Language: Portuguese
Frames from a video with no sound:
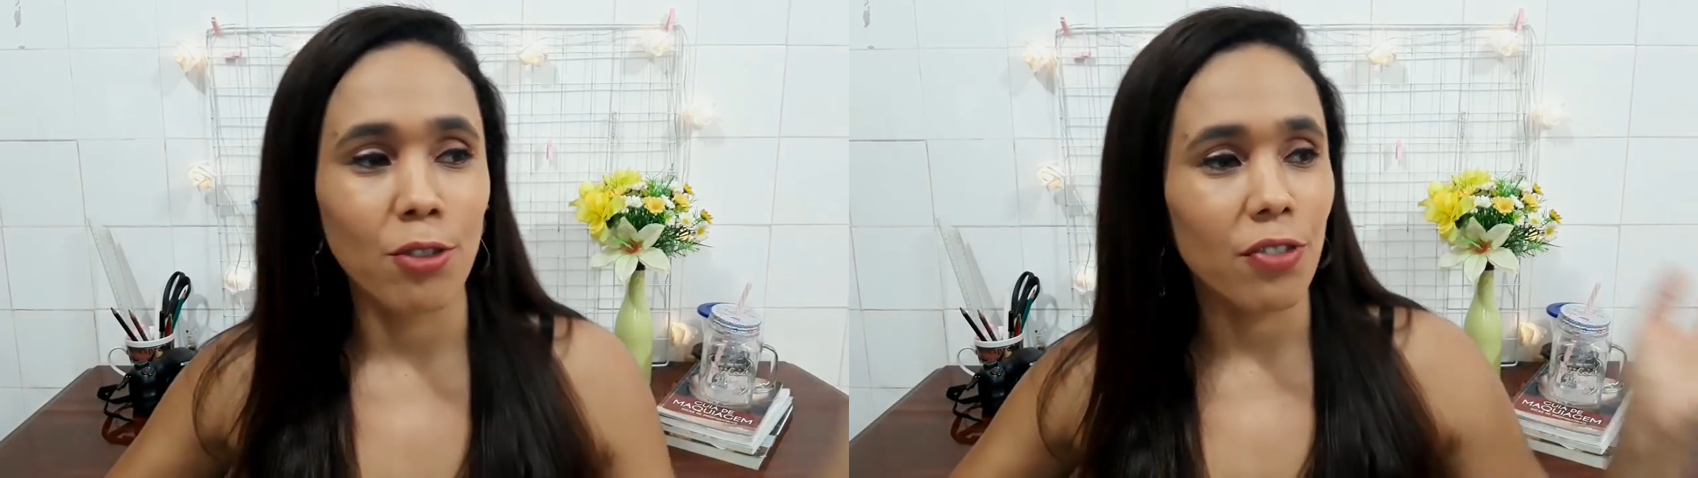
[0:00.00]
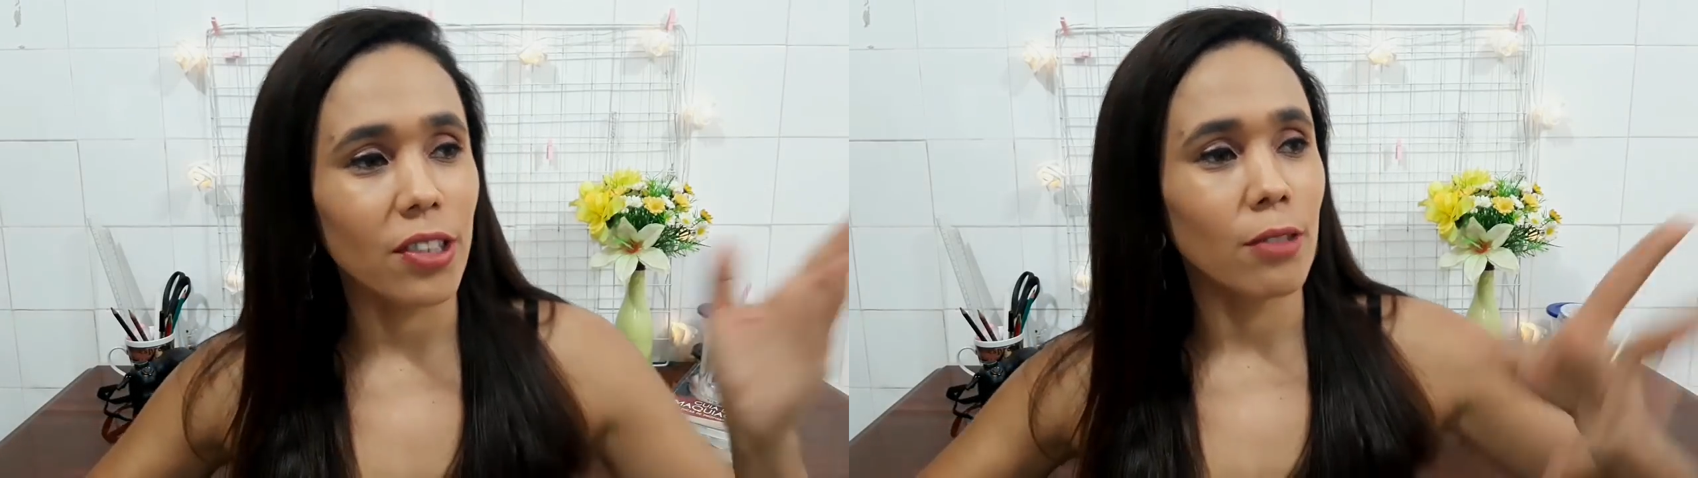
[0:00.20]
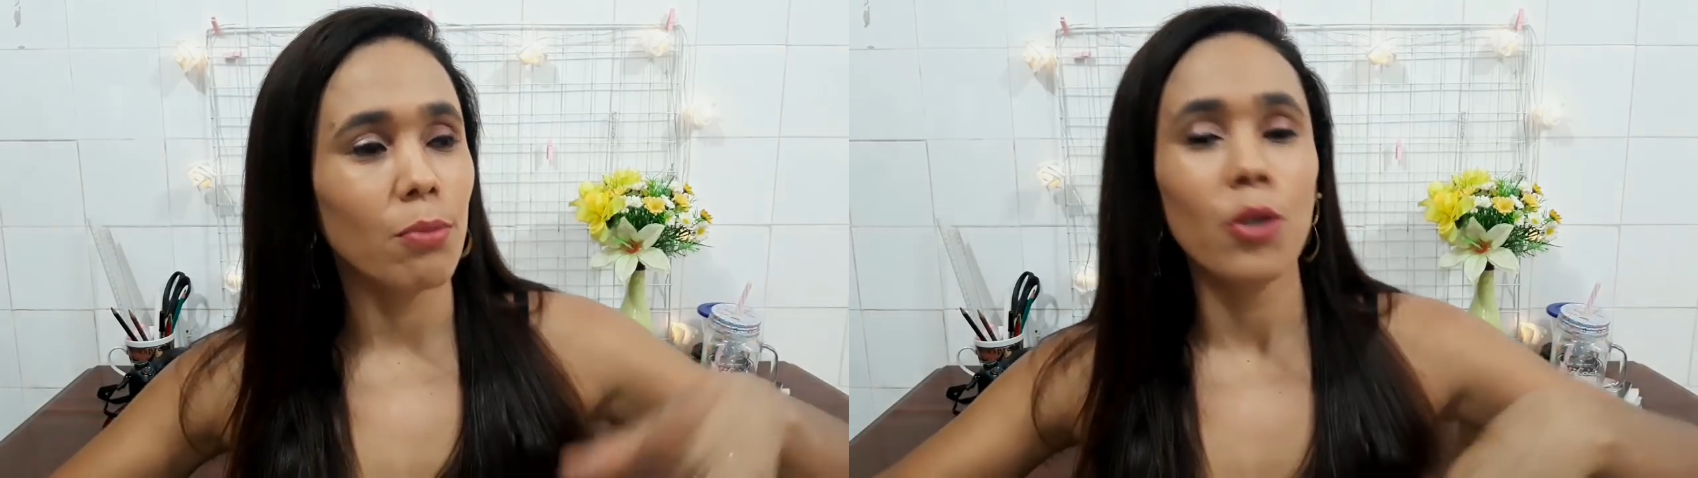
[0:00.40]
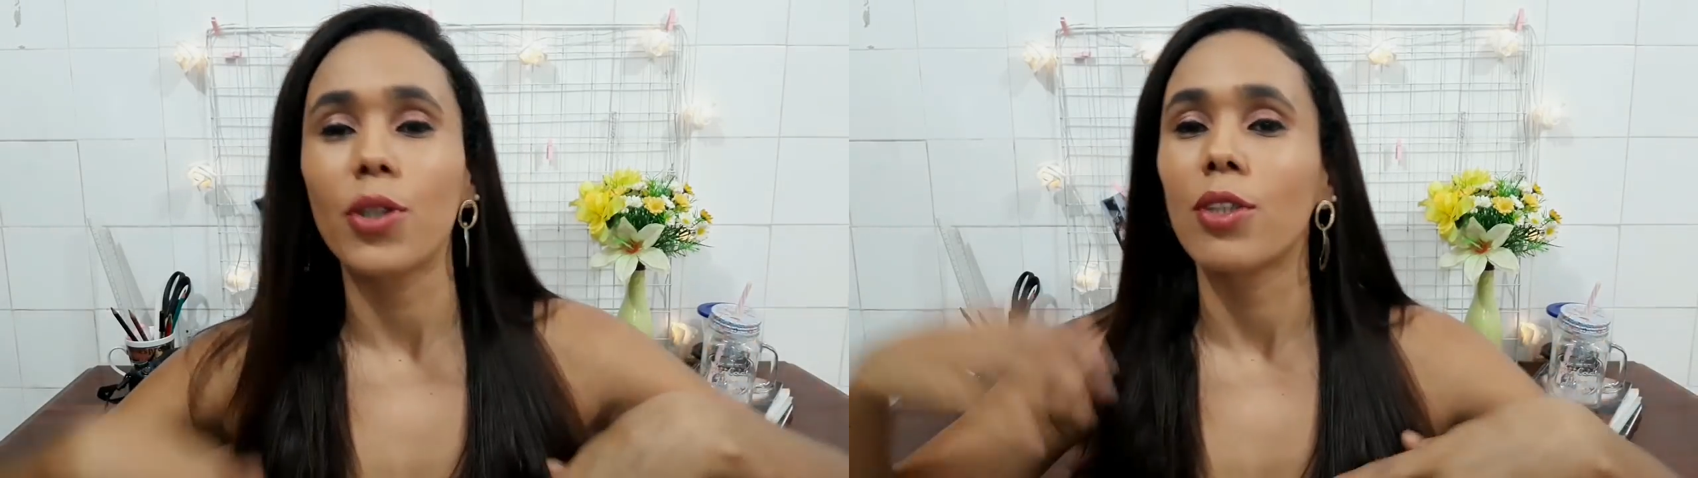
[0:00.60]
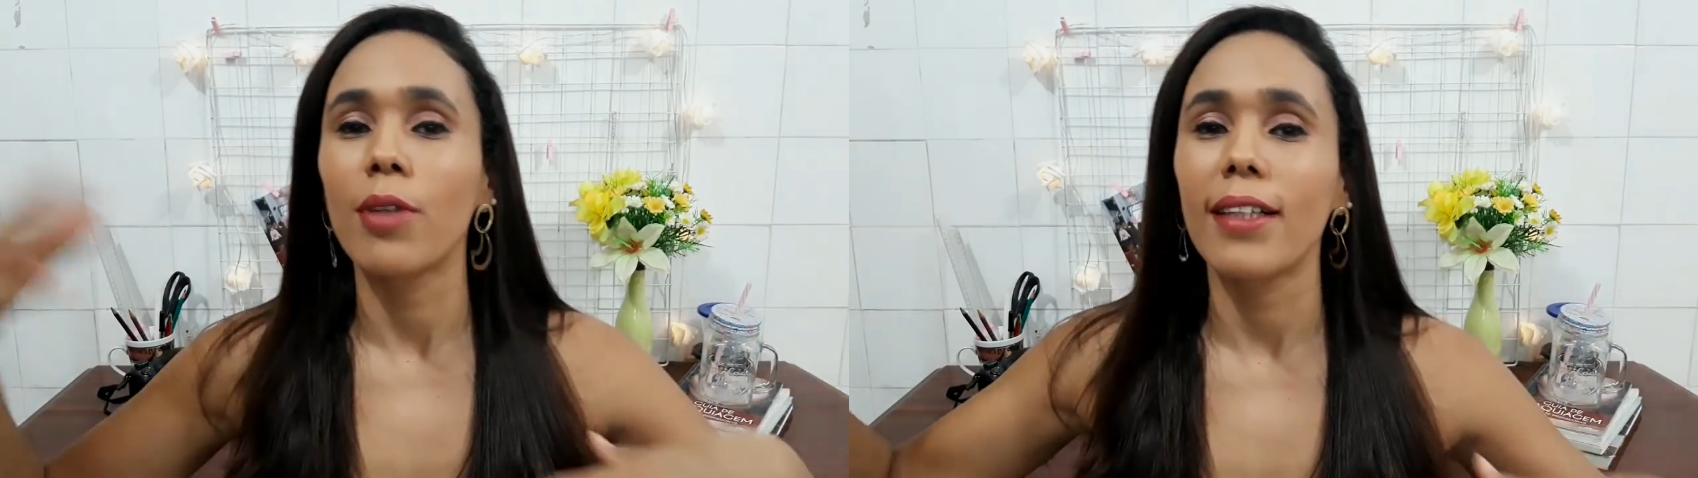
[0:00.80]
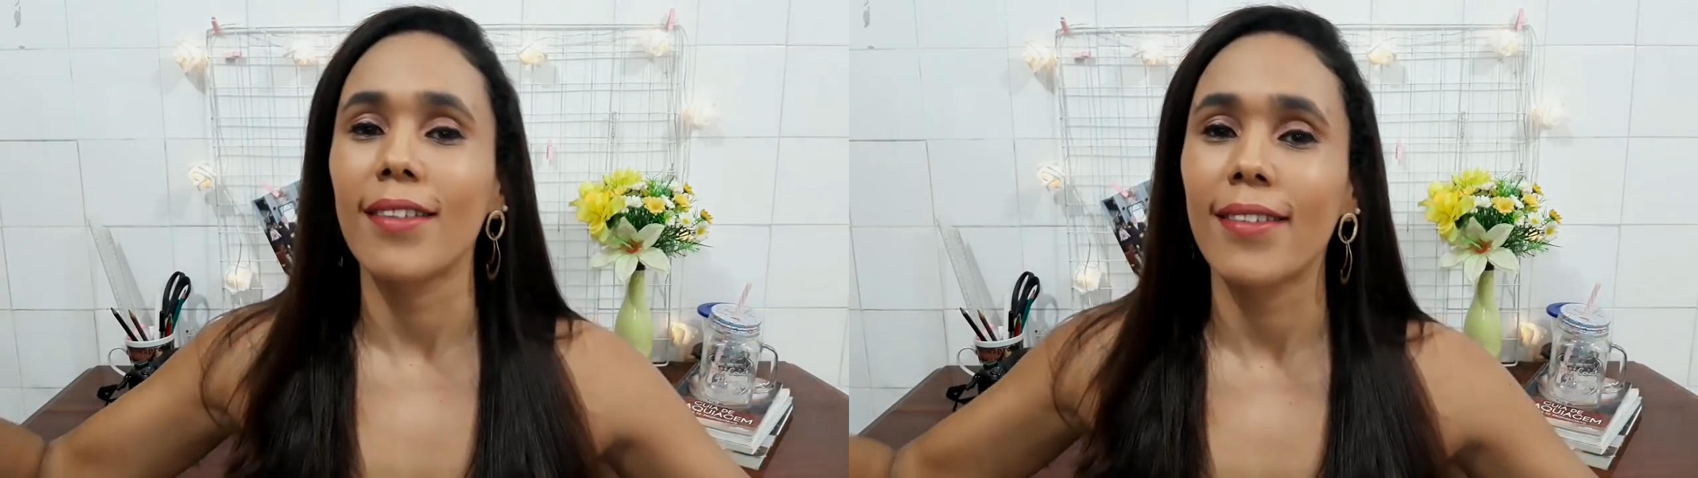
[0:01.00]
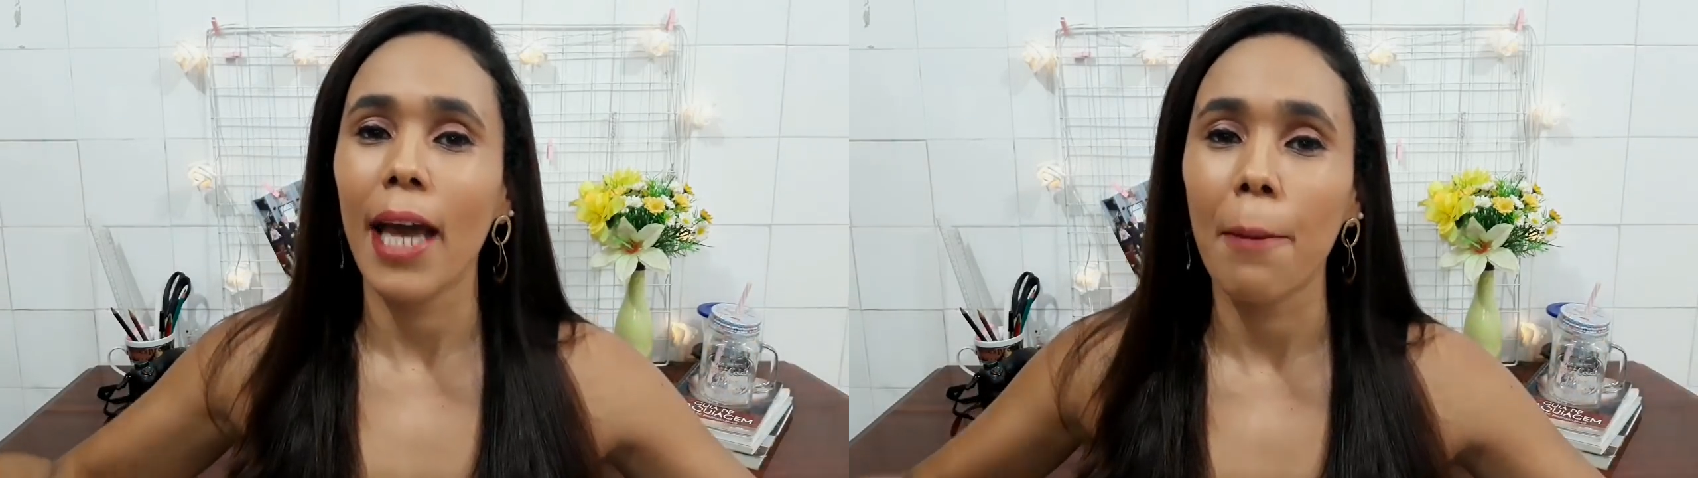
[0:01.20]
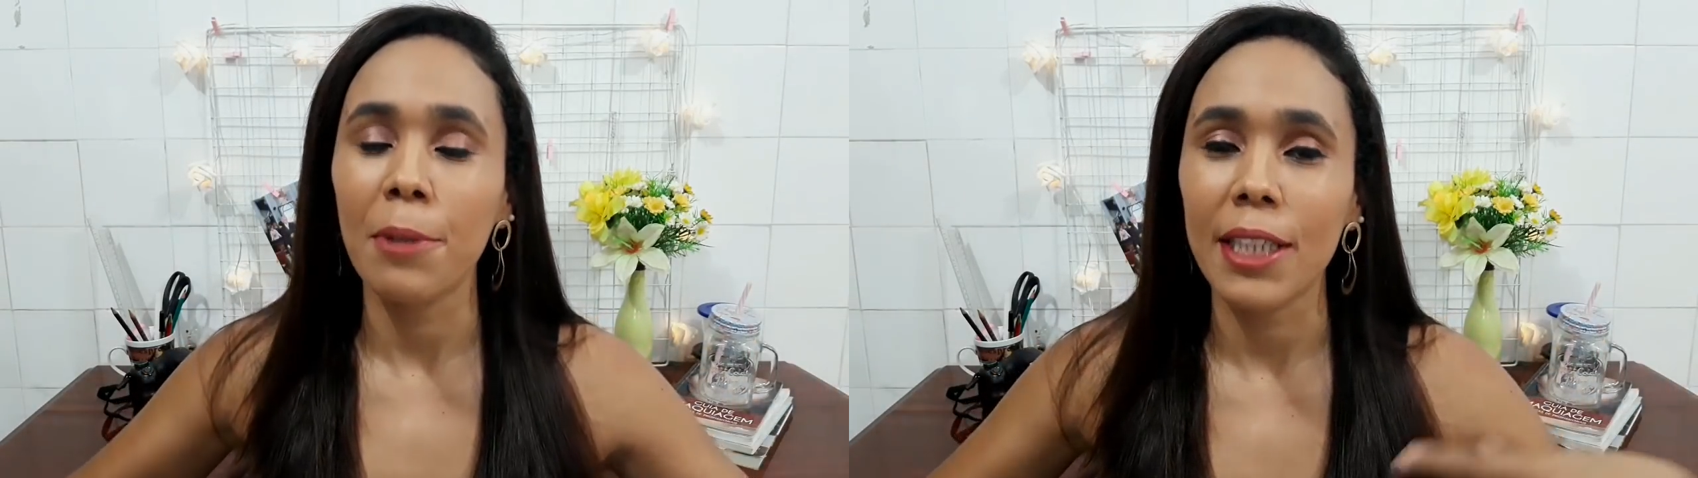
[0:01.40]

no Facebook, no WhatsApp,